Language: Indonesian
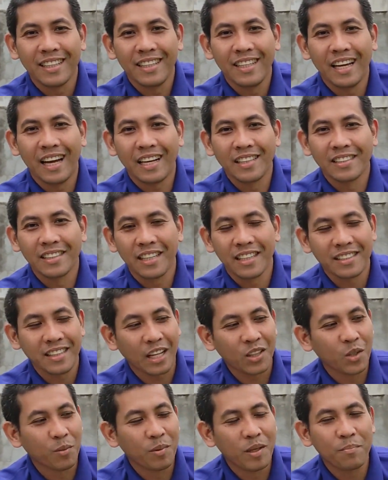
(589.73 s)
Ini hasil
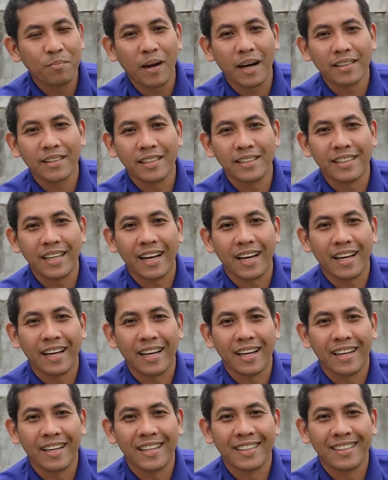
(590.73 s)
satu pipa saja.